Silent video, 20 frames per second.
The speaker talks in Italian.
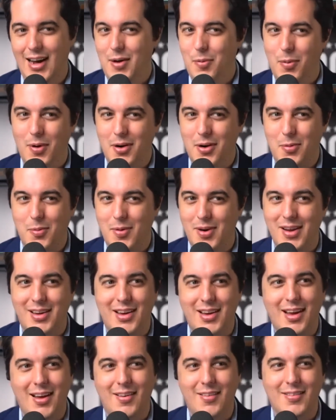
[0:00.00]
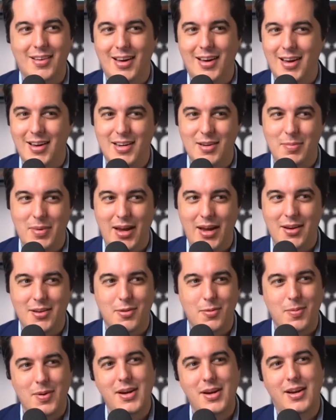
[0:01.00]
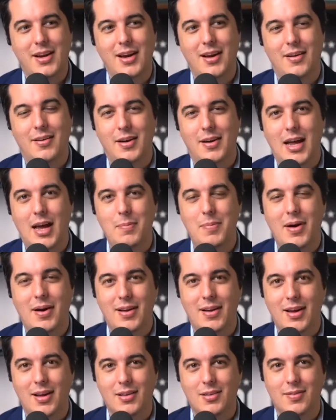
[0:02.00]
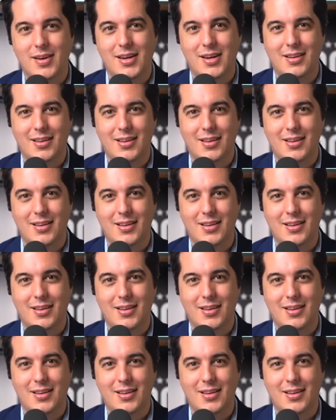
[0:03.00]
Voglio un riconteggio, io esigo un riconteggio.